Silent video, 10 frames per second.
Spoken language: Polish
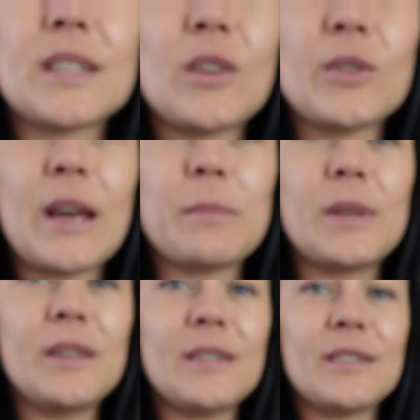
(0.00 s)
z
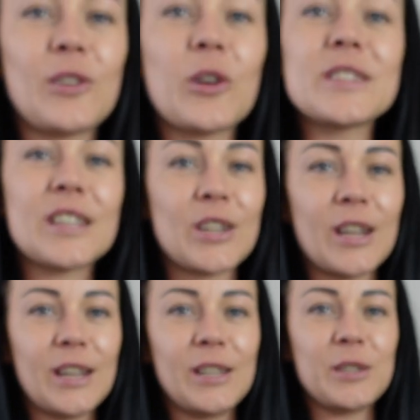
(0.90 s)
lodami e, trochę
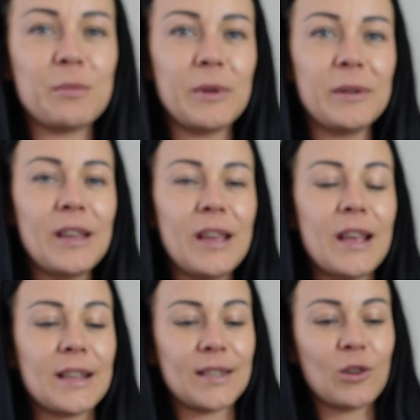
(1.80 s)
zaszaleliśmy.
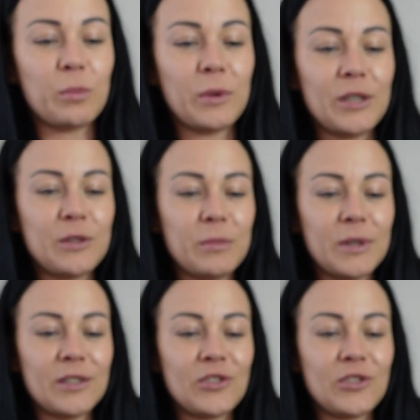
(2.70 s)
Zakupiliśmy